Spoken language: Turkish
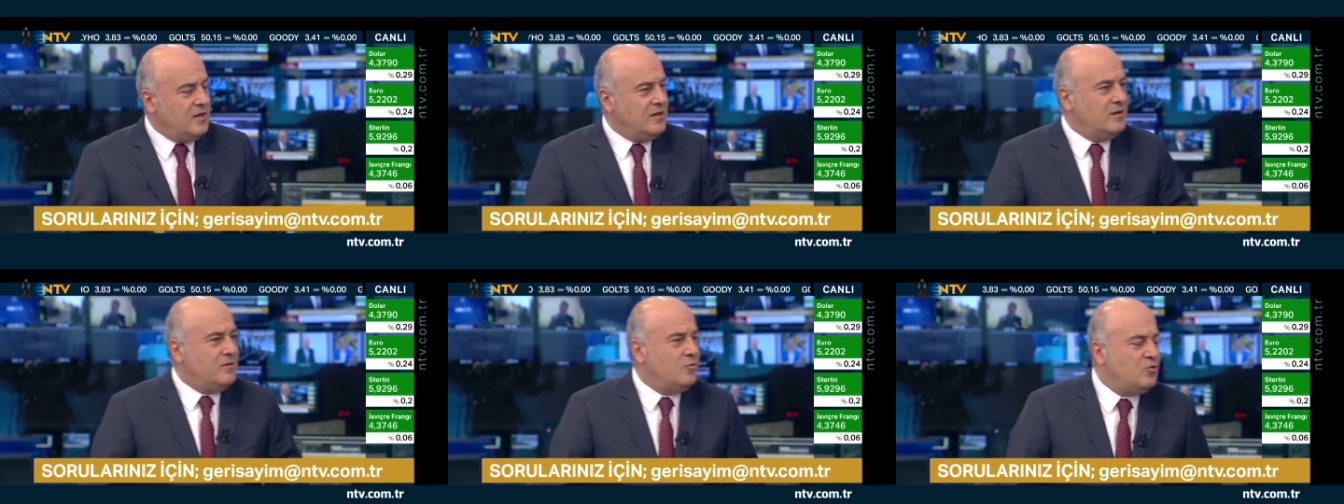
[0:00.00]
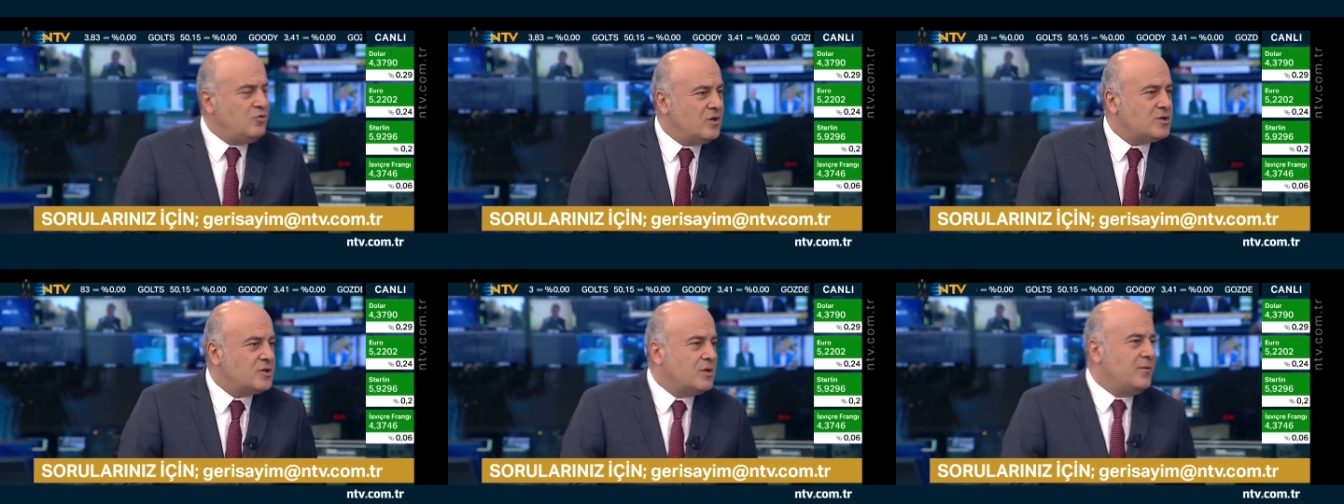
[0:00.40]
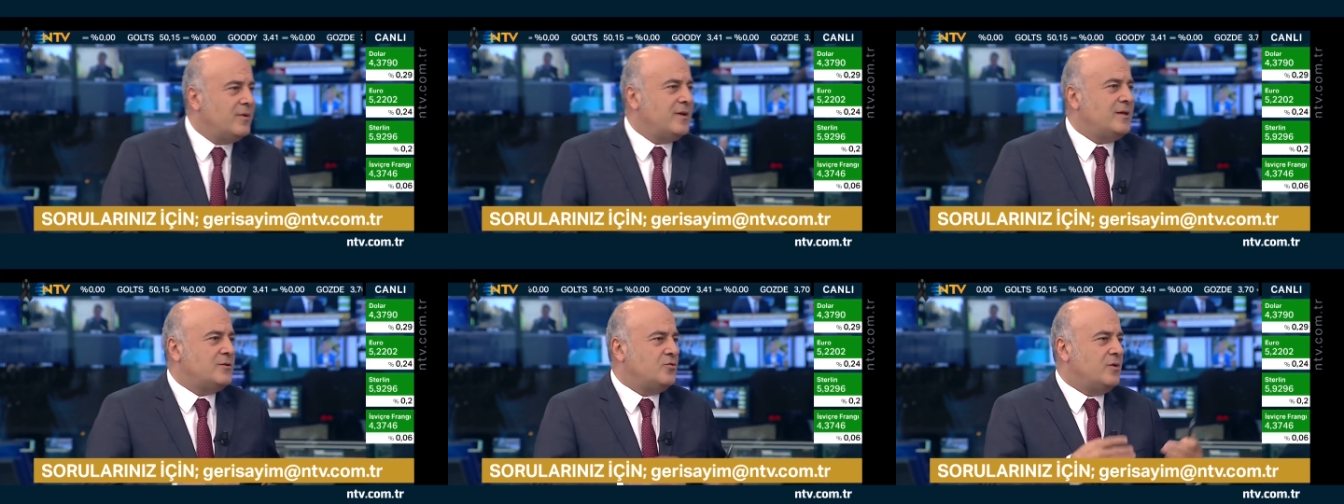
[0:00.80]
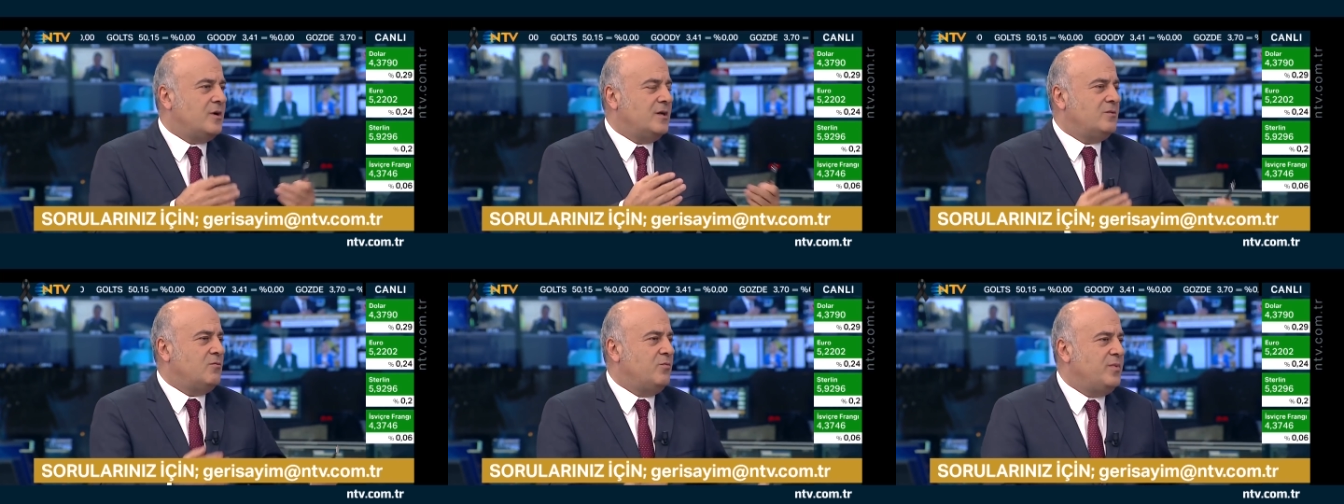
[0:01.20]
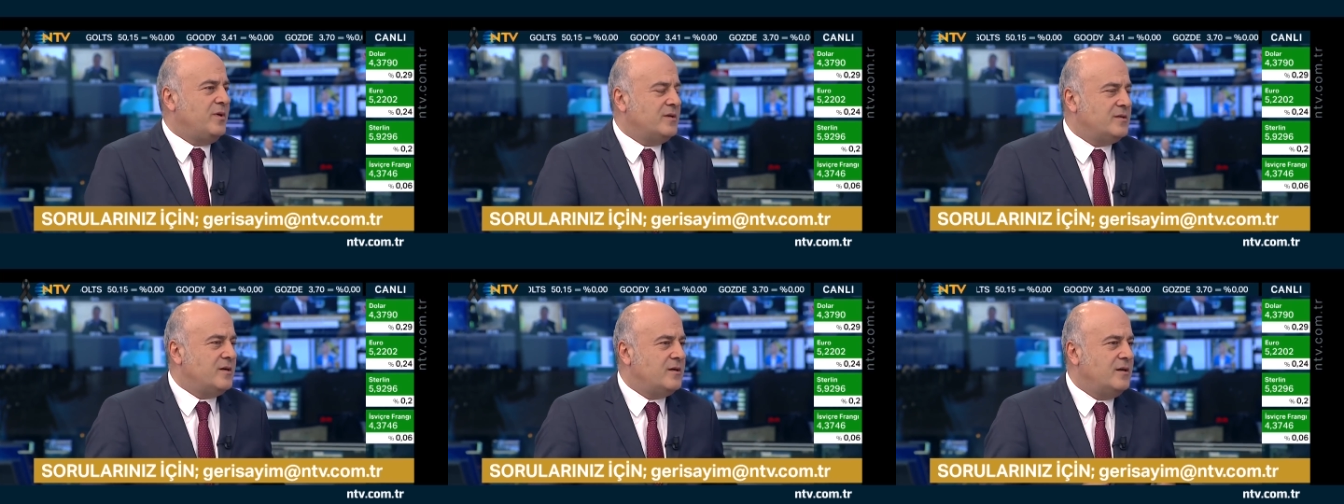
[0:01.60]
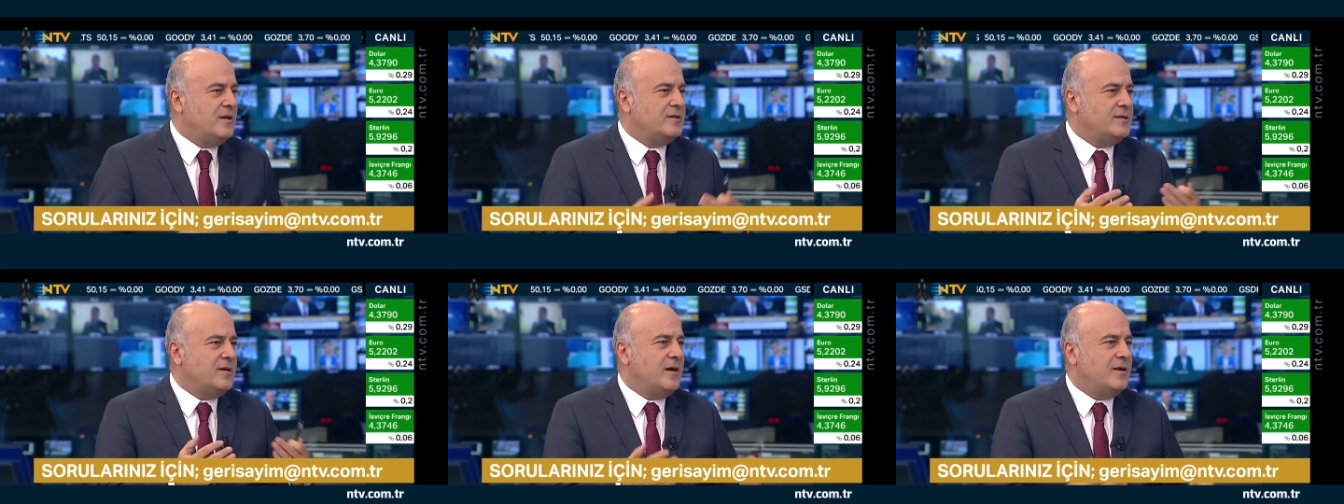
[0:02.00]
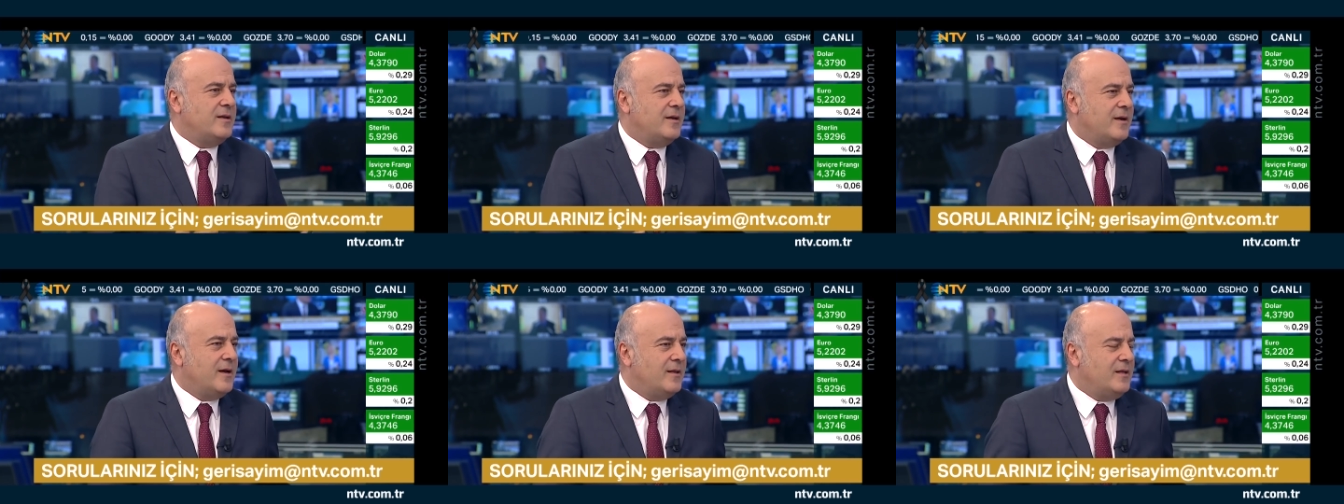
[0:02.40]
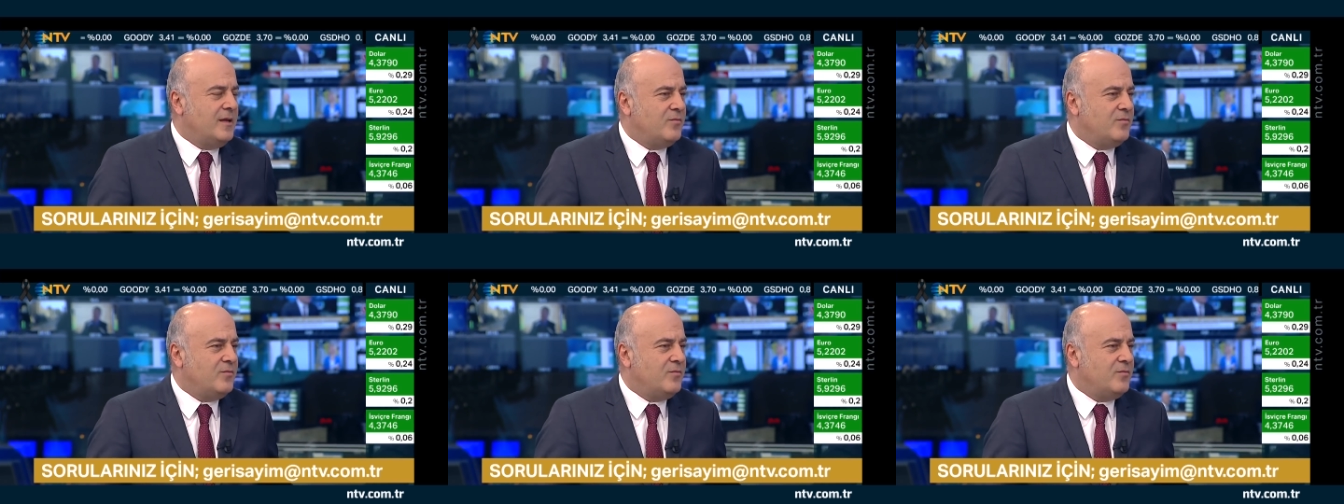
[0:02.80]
ilgili bütün açıklamadan sonra artık bir piyasa klasi haline geldi.